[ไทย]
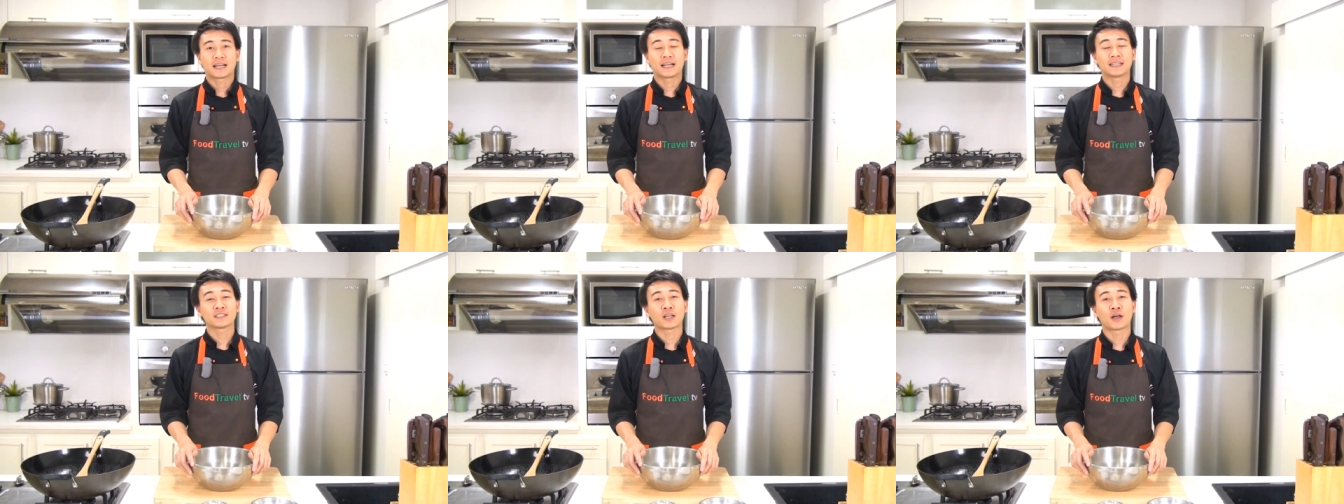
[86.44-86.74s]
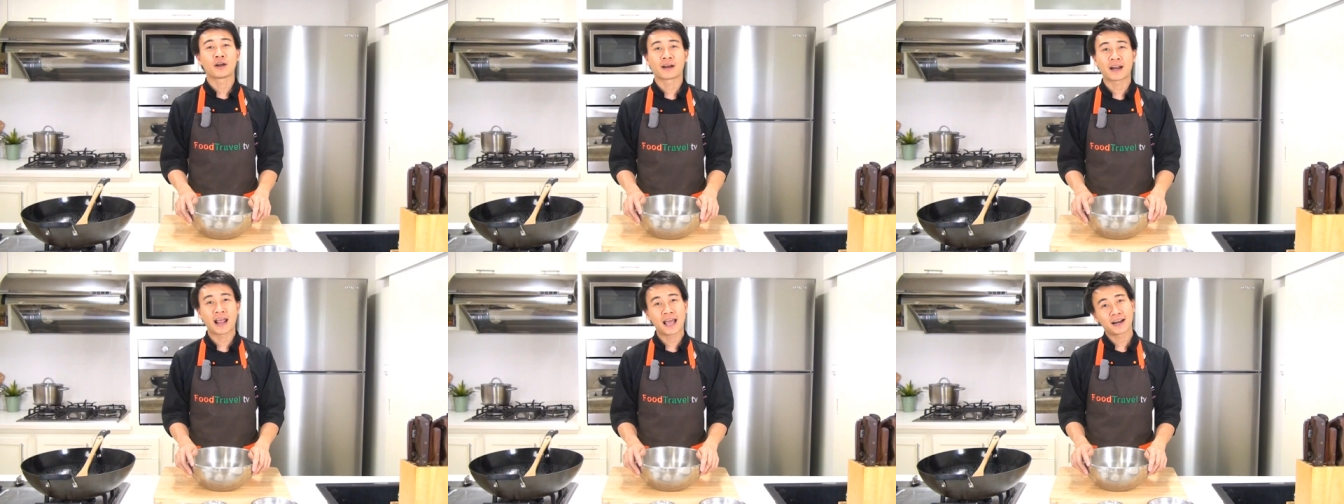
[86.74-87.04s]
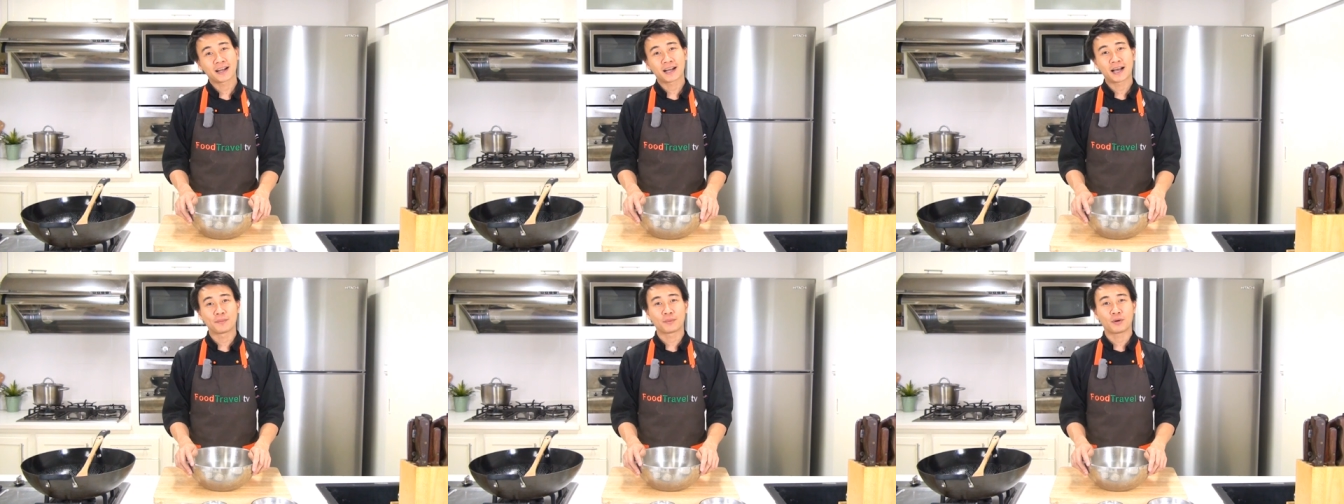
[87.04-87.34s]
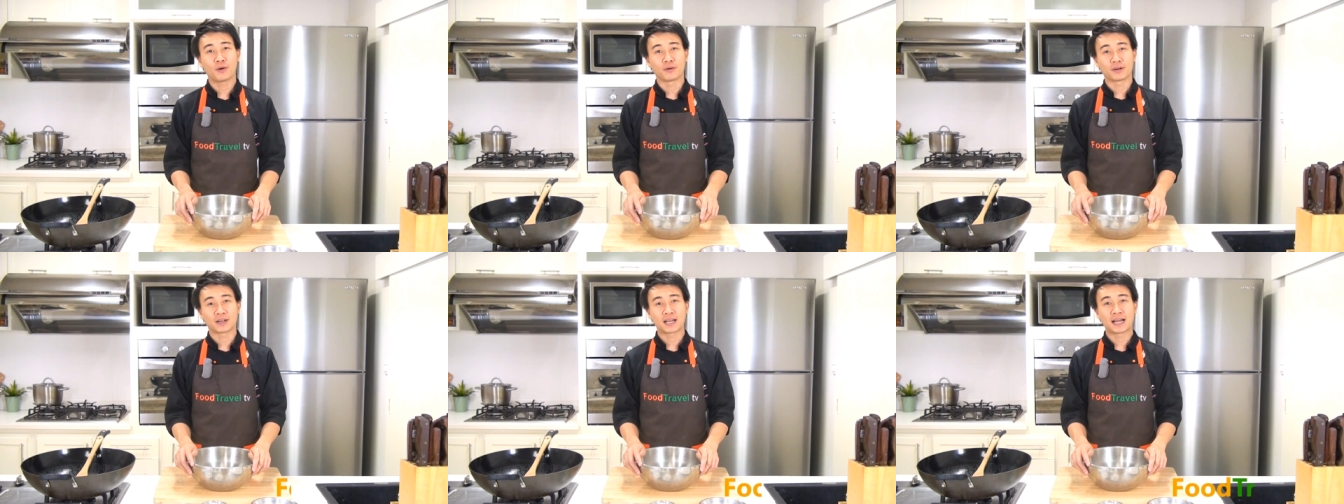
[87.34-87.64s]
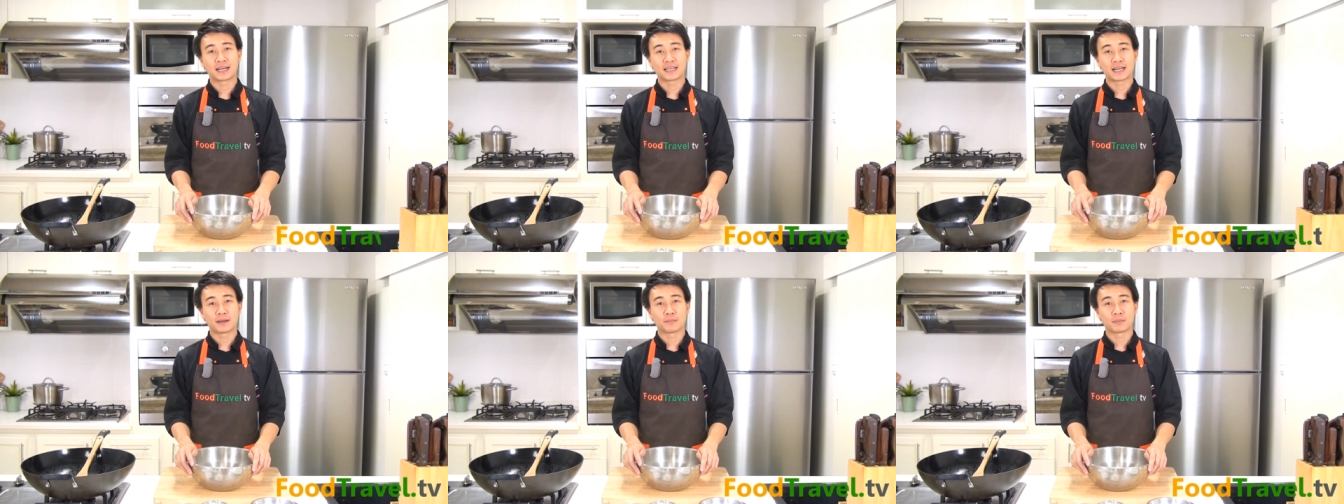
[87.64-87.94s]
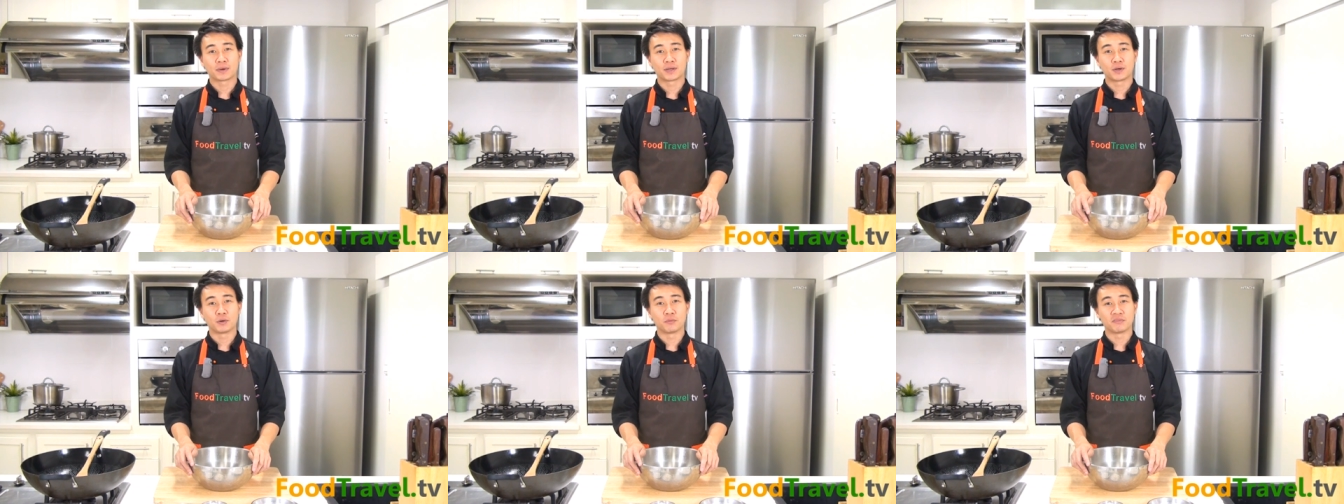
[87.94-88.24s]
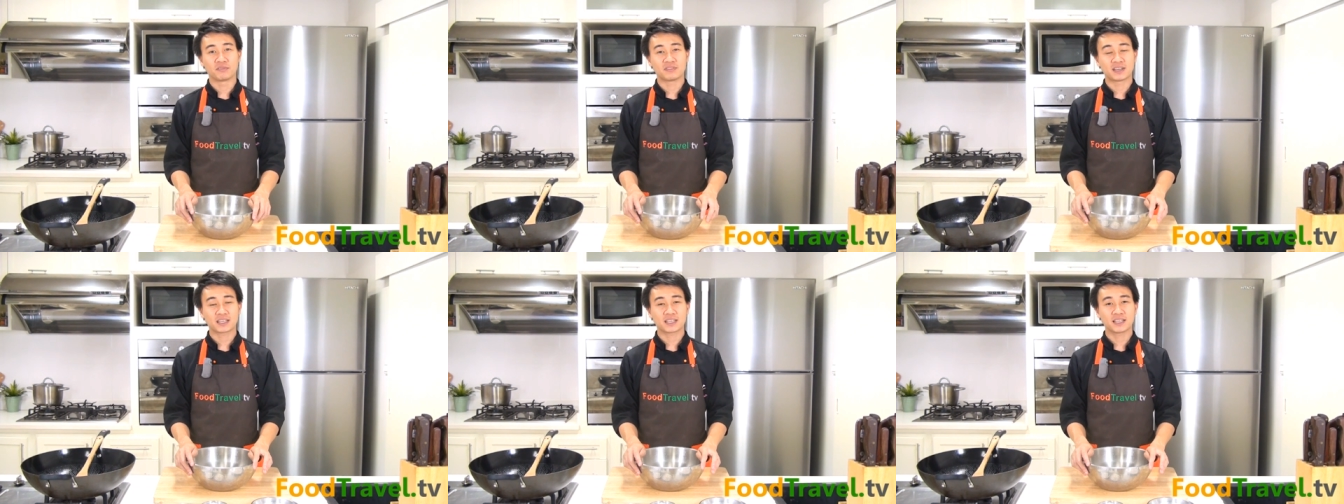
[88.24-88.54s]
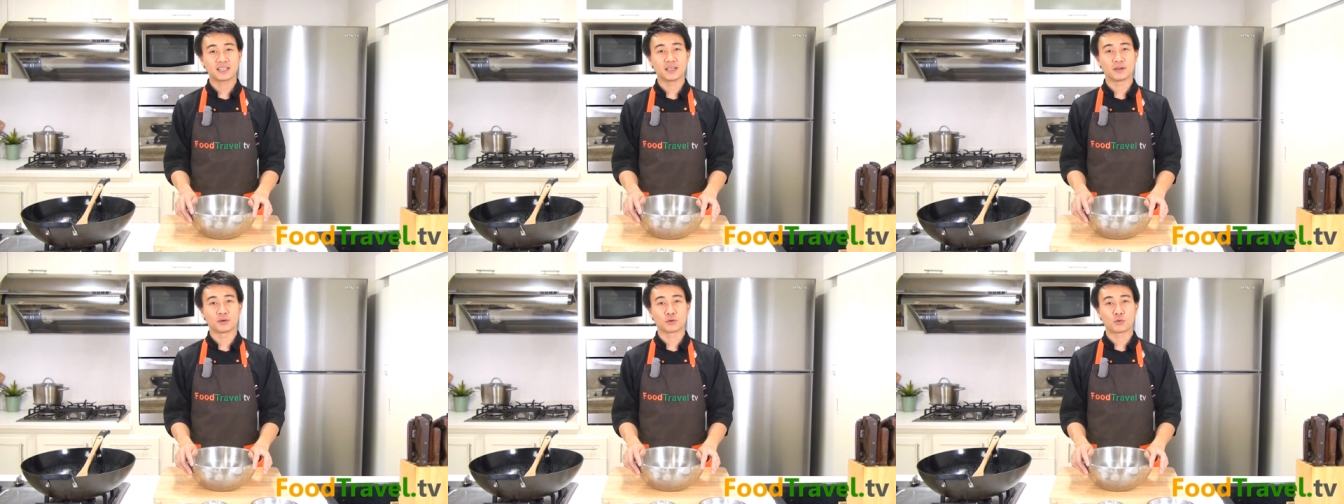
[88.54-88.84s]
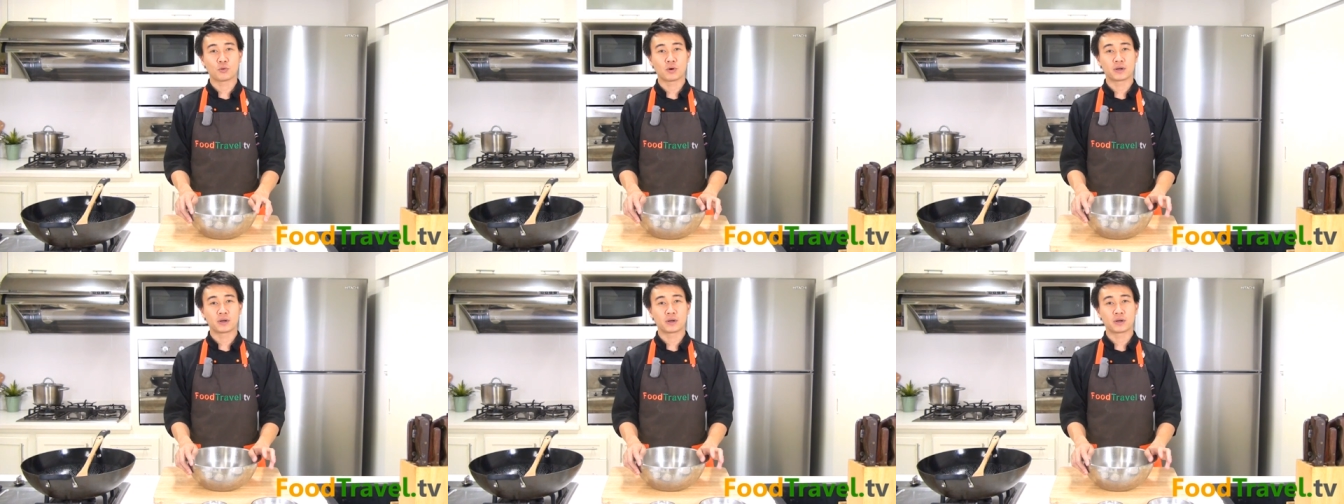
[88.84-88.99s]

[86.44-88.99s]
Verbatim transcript: ขั้นตอนแรกนะครับของการทำขนมฟักเขียว